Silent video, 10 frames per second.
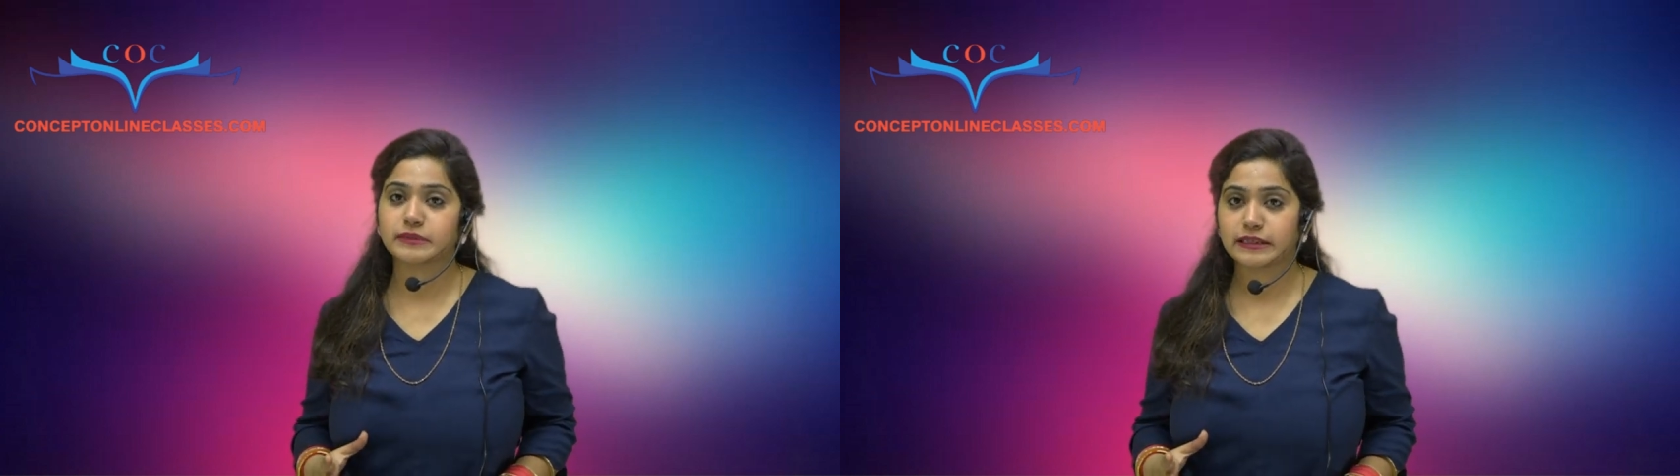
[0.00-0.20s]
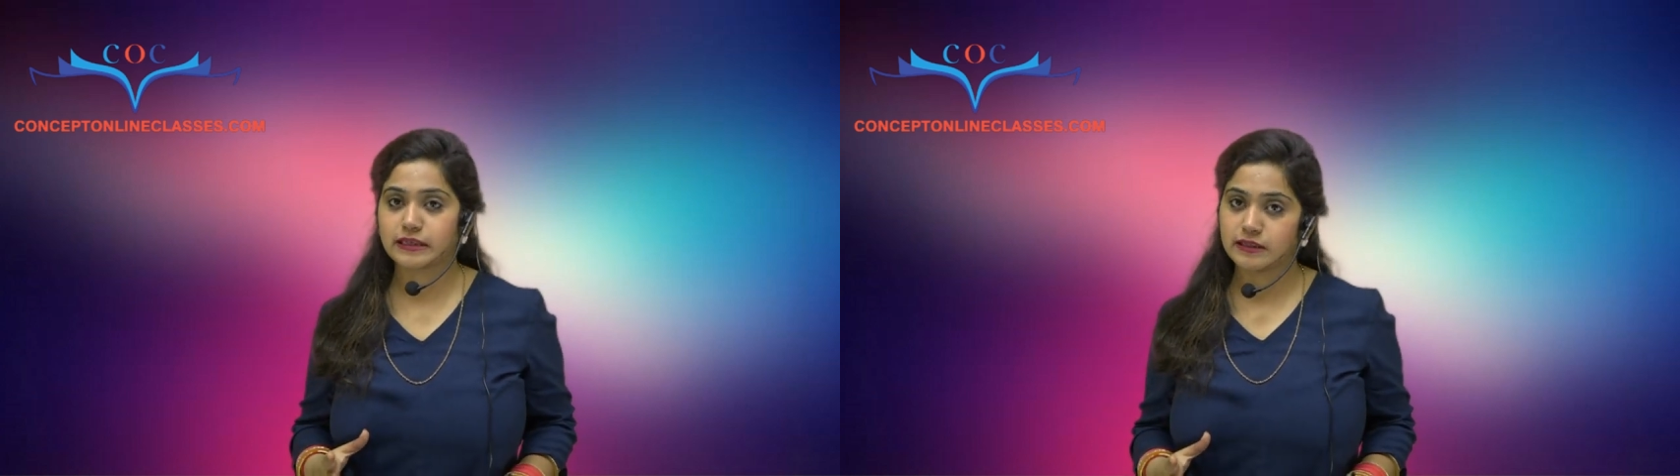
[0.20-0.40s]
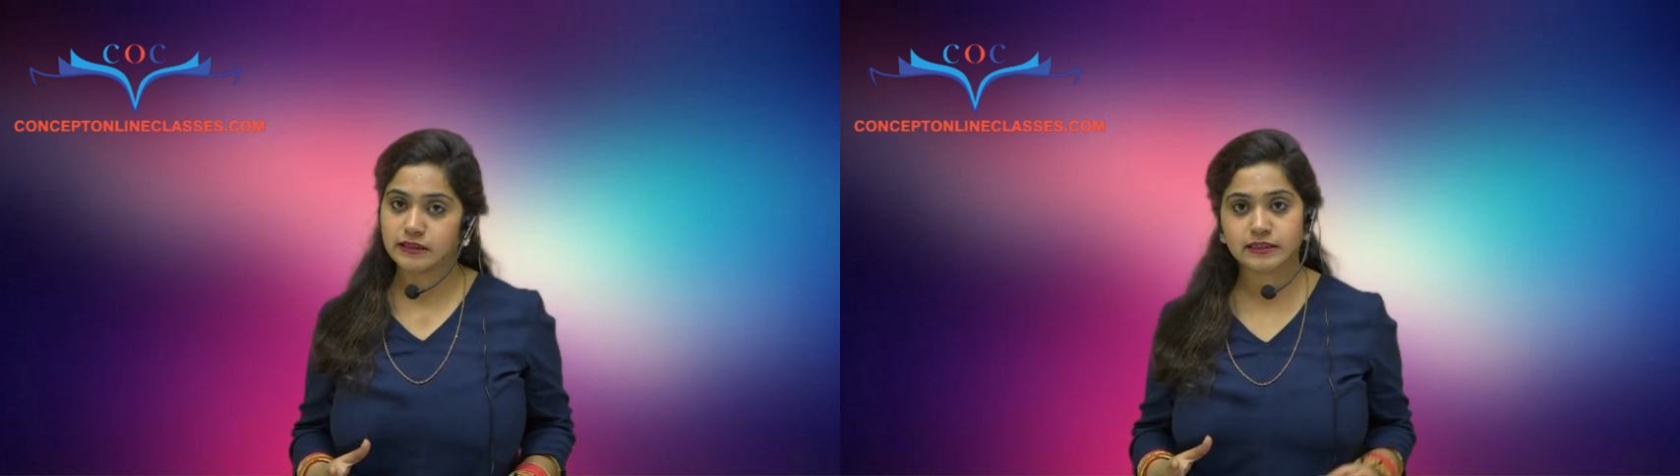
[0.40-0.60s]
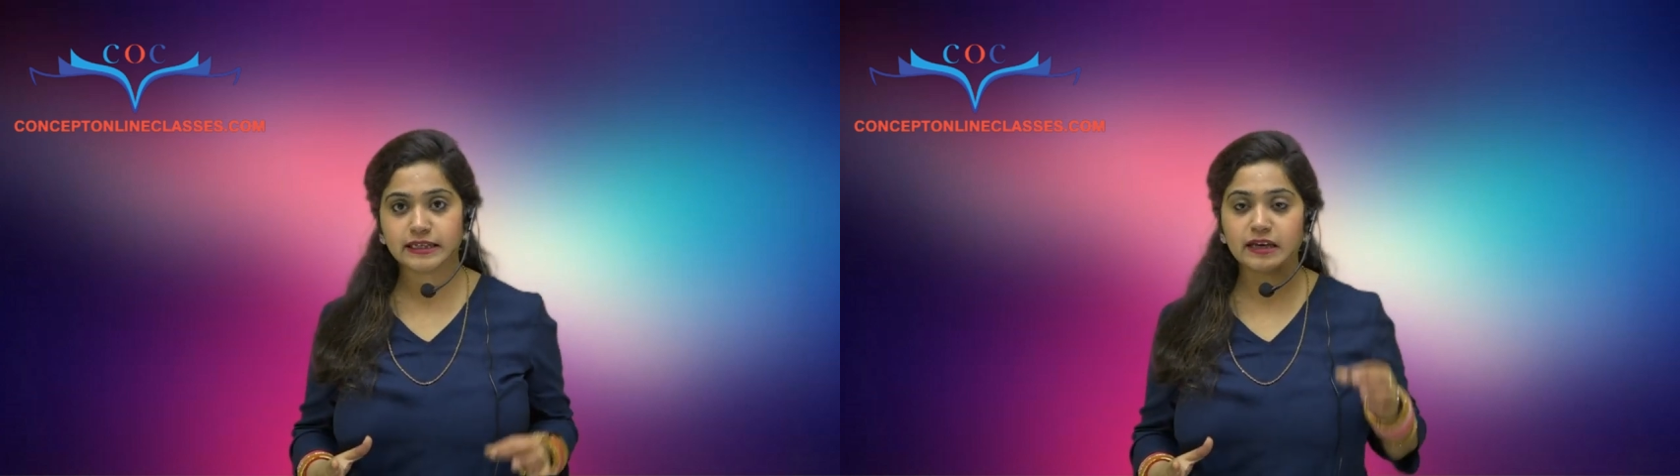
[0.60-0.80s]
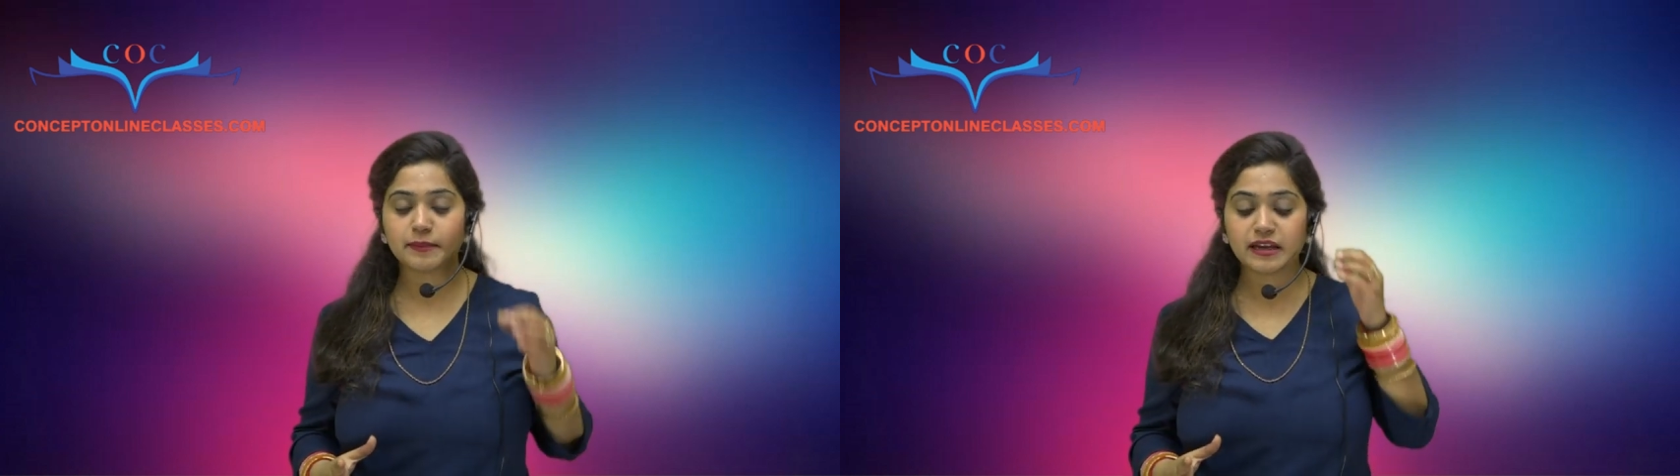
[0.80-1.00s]
पड़ेगा
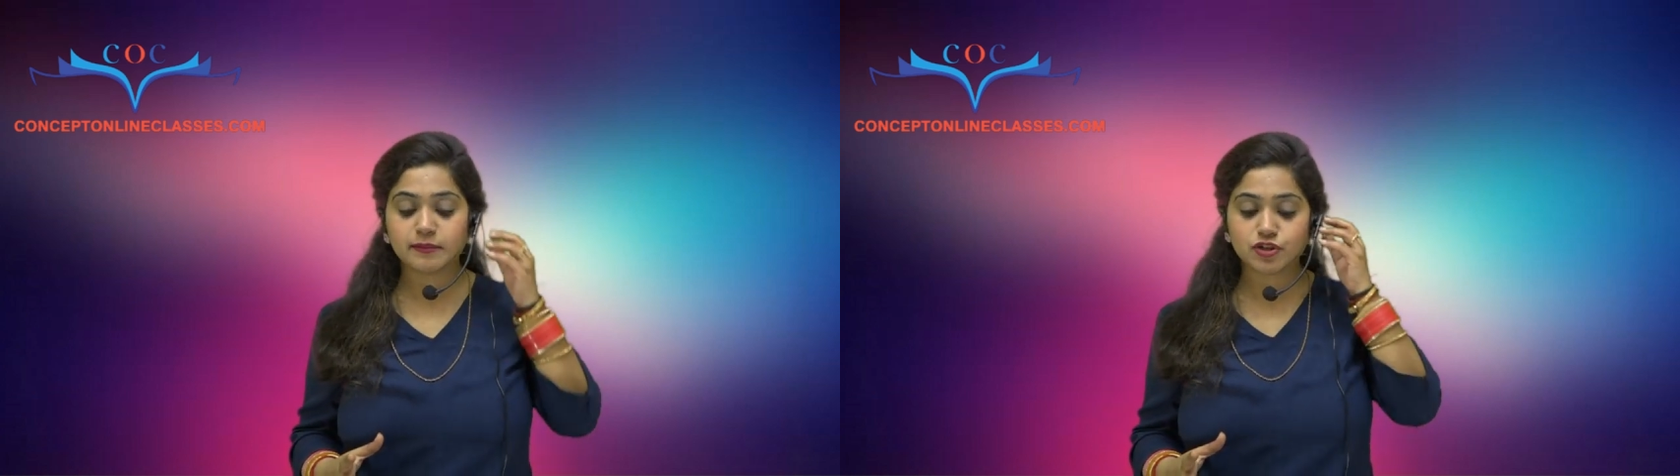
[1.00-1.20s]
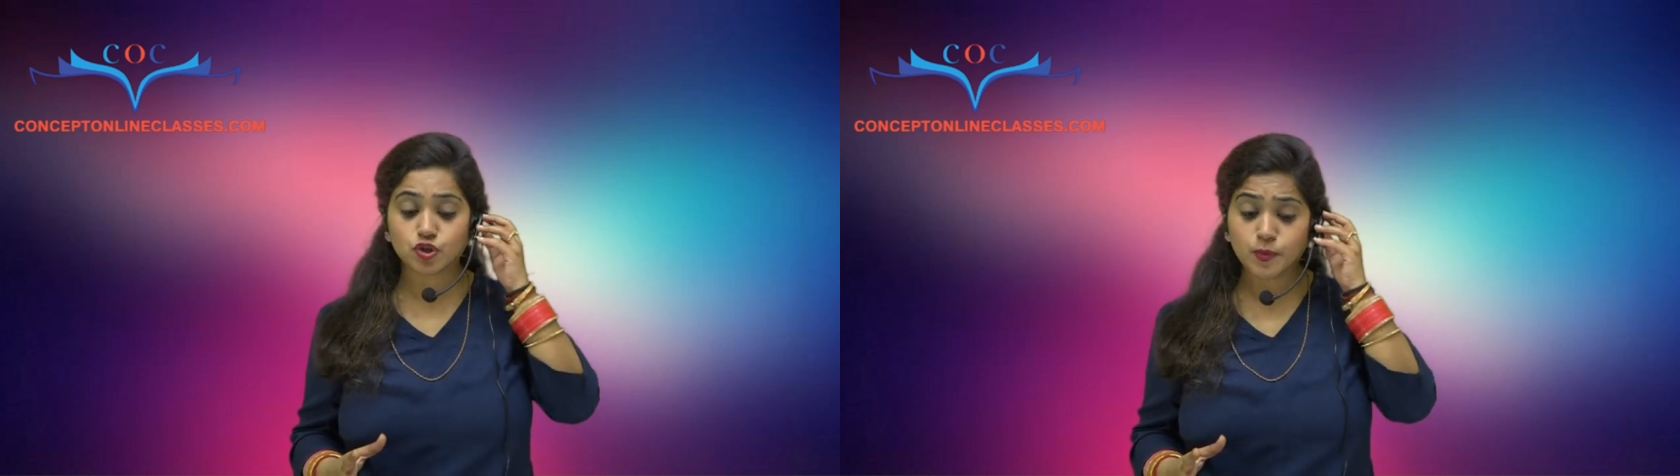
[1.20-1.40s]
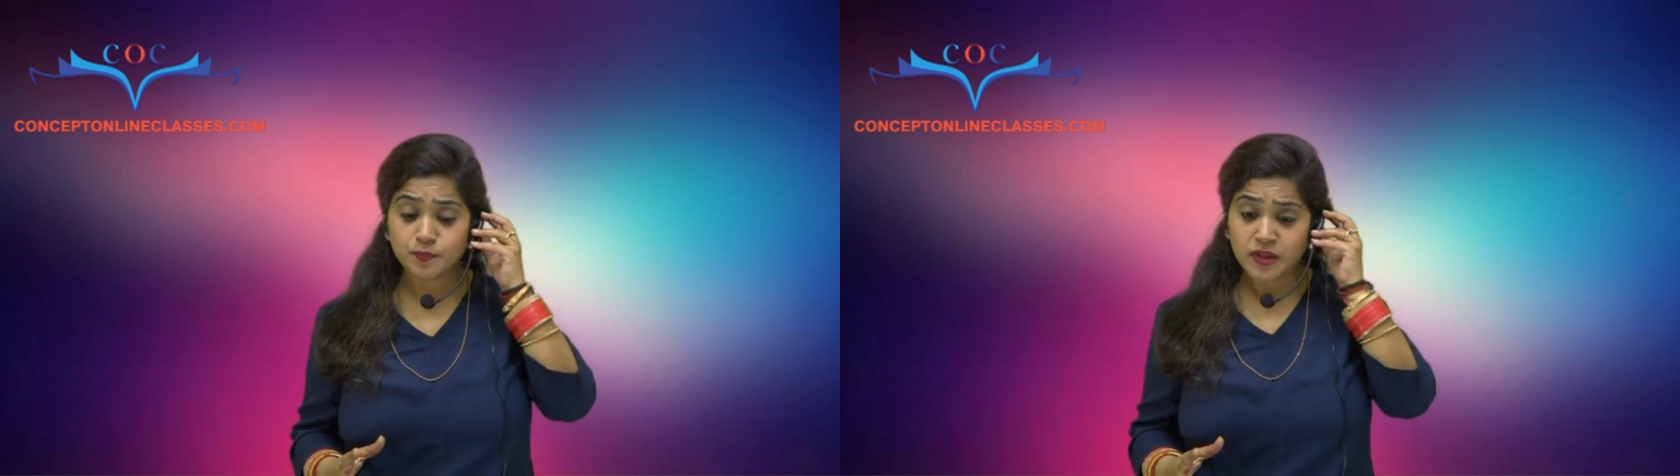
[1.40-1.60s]
ठीक है प्यारे बच्चों